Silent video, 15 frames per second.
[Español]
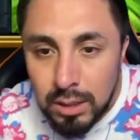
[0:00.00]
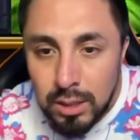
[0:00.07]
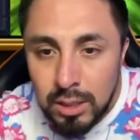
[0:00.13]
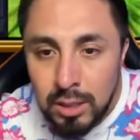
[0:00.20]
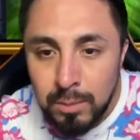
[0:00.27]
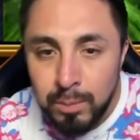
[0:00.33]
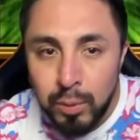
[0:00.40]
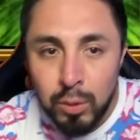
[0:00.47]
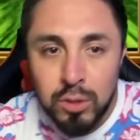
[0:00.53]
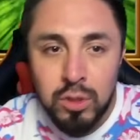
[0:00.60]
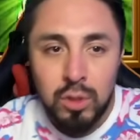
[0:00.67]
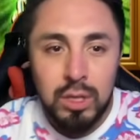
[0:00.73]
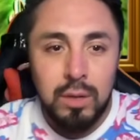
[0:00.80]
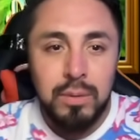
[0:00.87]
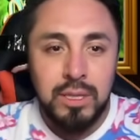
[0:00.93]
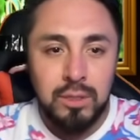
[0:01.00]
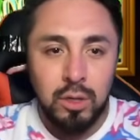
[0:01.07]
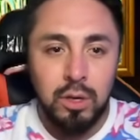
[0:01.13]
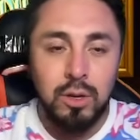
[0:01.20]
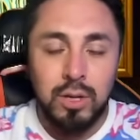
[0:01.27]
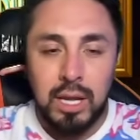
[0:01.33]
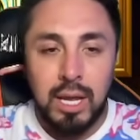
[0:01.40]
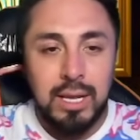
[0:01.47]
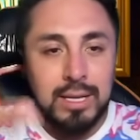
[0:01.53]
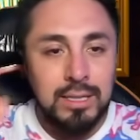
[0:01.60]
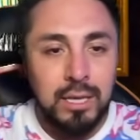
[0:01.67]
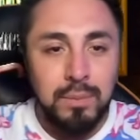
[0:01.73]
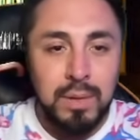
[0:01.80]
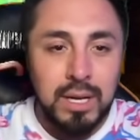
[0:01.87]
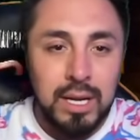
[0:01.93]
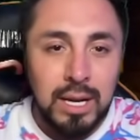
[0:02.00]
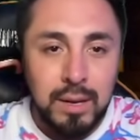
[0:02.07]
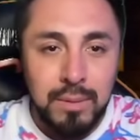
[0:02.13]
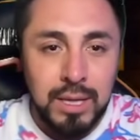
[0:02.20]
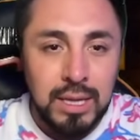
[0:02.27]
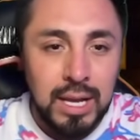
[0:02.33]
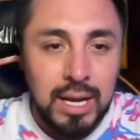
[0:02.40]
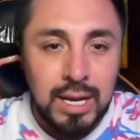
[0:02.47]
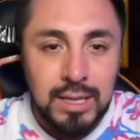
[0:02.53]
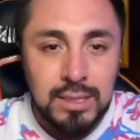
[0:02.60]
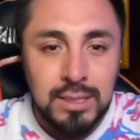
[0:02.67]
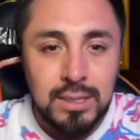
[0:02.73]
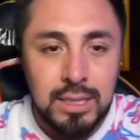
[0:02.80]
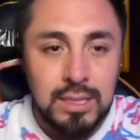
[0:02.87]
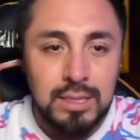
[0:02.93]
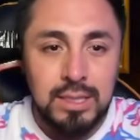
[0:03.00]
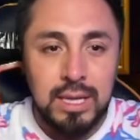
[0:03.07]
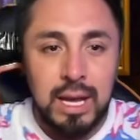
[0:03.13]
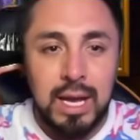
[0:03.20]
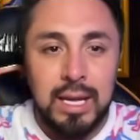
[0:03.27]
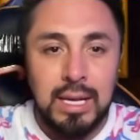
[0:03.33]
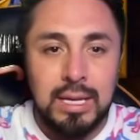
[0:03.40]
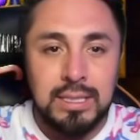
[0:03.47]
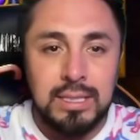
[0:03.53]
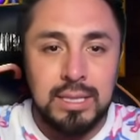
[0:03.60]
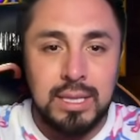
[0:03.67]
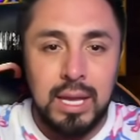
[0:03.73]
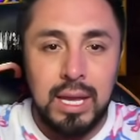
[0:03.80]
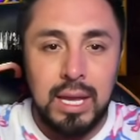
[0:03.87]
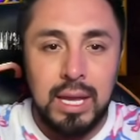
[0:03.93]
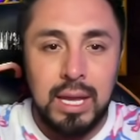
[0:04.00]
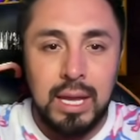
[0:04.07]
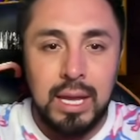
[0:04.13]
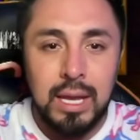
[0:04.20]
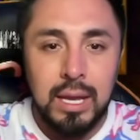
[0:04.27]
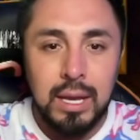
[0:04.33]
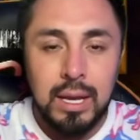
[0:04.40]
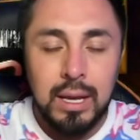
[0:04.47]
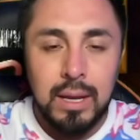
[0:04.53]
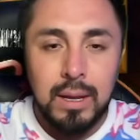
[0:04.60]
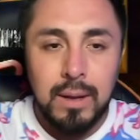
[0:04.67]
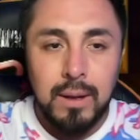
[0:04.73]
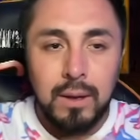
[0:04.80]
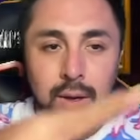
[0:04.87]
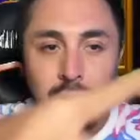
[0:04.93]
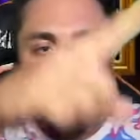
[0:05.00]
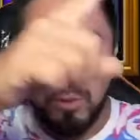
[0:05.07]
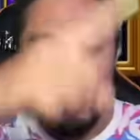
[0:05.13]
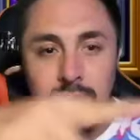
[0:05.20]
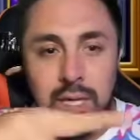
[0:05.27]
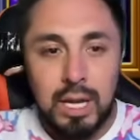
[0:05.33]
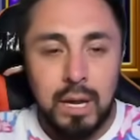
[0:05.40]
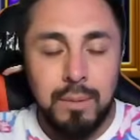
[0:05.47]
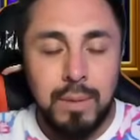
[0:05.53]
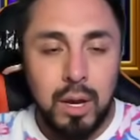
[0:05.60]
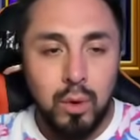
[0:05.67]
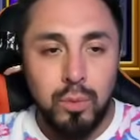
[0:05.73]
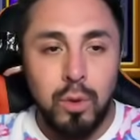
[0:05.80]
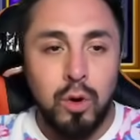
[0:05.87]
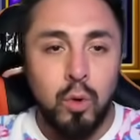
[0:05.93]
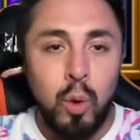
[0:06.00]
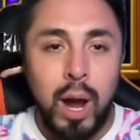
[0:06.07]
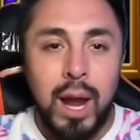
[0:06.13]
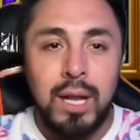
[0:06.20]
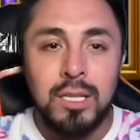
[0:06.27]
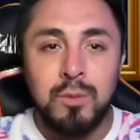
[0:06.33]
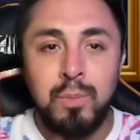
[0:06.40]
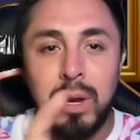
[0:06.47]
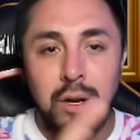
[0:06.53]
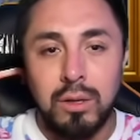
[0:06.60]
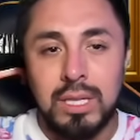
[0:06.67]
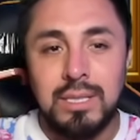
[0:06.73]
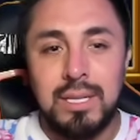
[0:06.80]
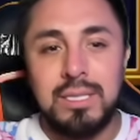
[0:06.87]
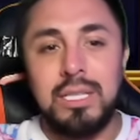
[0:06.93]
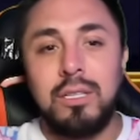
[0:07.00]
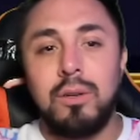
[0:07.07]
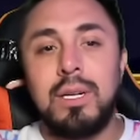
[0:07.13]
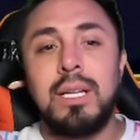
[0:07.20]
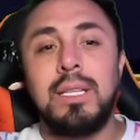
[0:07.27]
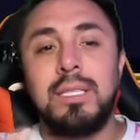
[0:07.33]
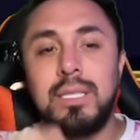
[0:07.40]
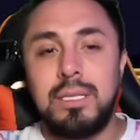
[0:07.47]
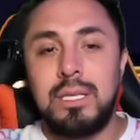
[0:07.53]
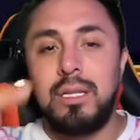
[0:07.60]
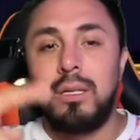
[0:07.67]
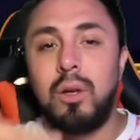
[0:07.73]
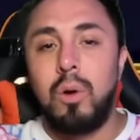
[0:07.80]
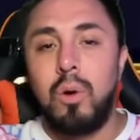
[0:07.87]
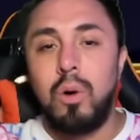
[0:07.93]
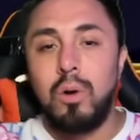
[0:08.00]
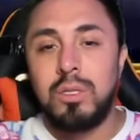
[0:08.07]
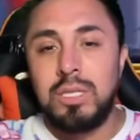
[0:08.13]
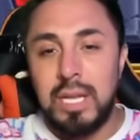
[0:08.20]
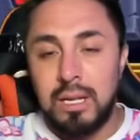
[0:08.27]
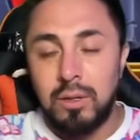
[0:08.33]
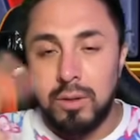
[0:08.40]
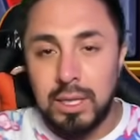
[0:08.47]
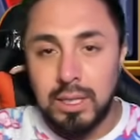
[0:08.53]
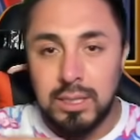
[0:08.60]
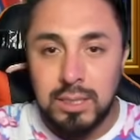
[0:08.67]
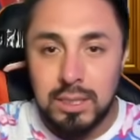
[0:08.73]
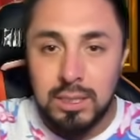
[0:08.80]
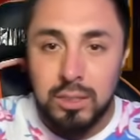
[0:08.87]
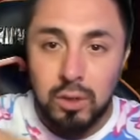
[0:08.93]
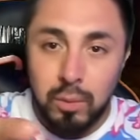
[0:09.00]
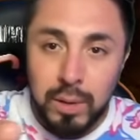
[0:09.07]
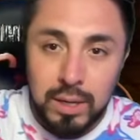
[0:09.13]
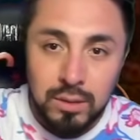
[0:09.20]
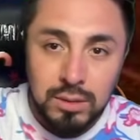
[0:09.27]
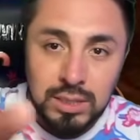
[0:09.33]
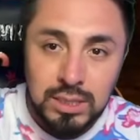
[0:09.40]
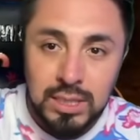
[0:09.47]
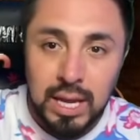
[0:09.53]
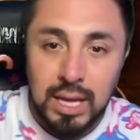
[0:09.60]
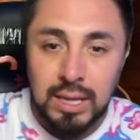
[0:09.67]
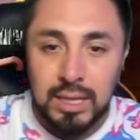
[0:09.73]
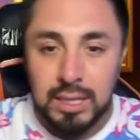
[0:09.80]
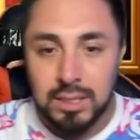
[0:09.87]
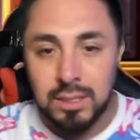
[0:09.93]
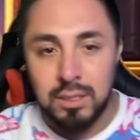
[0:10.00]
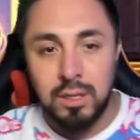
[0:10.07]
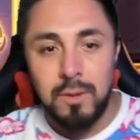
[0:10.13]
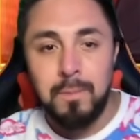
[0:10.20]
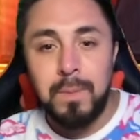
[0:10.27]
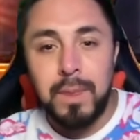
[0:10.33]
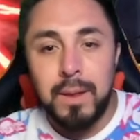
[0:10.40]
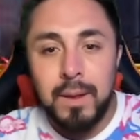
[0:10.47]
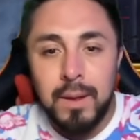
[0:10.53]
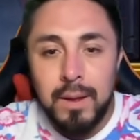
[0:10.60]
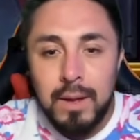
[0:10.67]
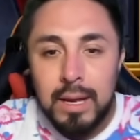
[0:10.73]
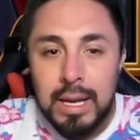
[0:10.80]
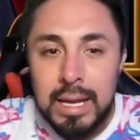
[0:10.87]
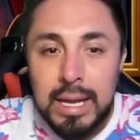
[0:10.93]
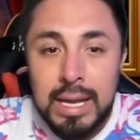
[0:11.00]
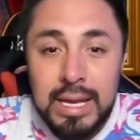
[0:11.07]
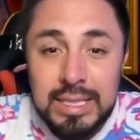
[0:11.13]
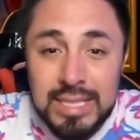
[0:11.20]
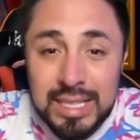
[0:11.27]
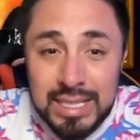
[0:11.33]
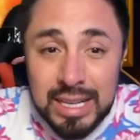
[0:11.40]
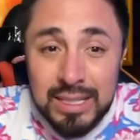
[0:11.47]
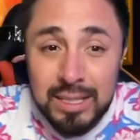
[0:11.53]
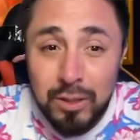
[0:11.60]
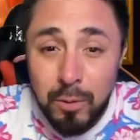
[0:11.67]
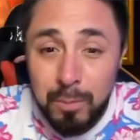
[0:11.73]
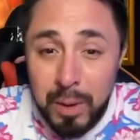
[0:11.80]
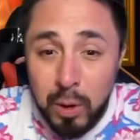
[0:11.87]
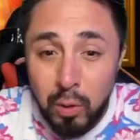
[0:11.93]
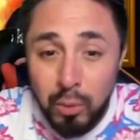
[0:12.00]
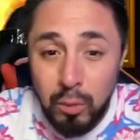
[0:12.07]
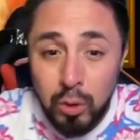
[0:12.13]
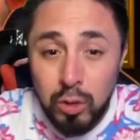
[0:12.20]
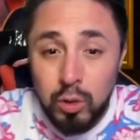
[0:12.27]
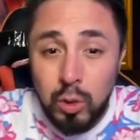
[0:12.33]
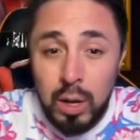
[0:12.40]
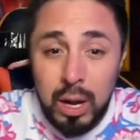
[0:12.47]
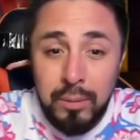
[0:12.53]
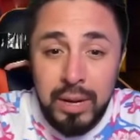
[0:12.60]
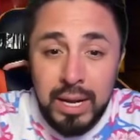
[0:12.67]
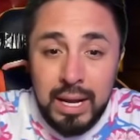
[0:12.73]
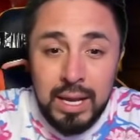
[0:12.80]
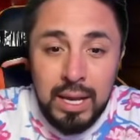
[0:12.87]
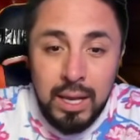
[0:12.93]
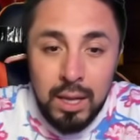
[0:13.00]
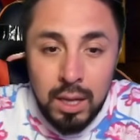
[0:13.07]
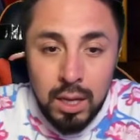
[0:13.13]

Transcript: Impulso divisor, ok, esa me crea maneras. Este, hay este. ¿Cómo se llama? Hubo wilds, pero necesito que necesito. Siento que necesito varios skaters, ¿no? Ese ratito pagó mucho. A ver ahí.